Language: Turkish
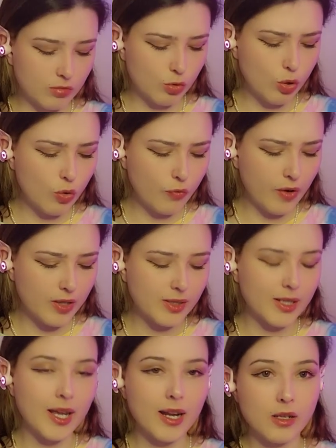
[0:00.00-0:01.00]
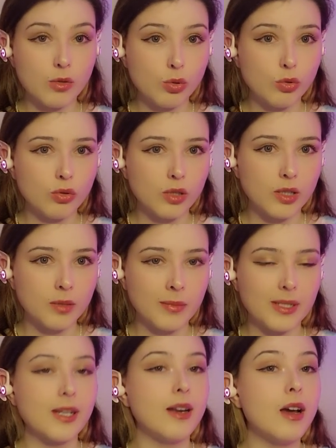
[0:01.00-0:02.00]
çok fazla gelen soruları
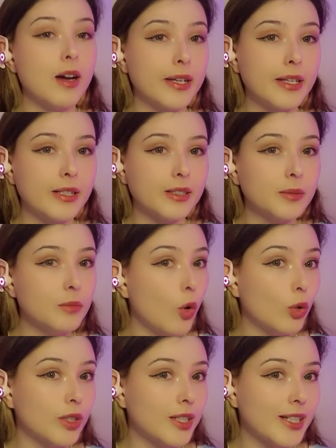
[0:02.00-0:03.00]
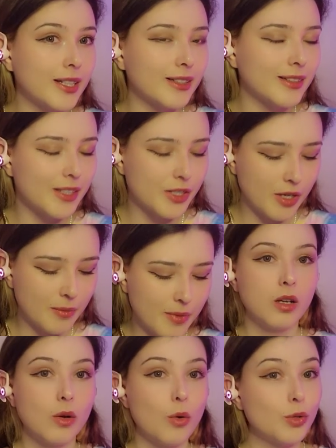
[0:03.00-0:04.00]
mesela ayırdım. Onları yanıtlayacağım.
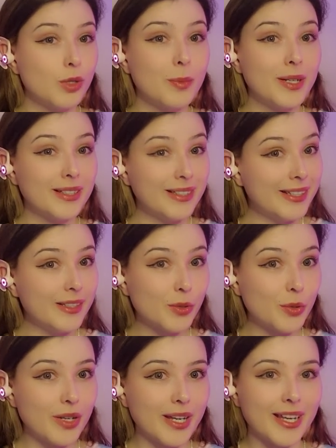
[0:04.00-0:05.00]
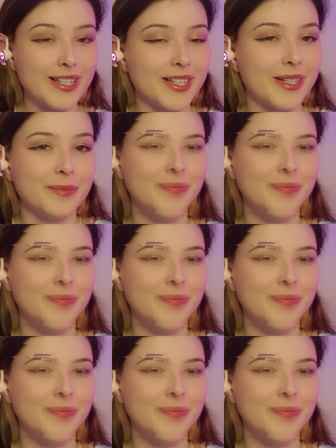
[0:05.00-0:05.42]
O zaman hadi ilk soruya geçelim.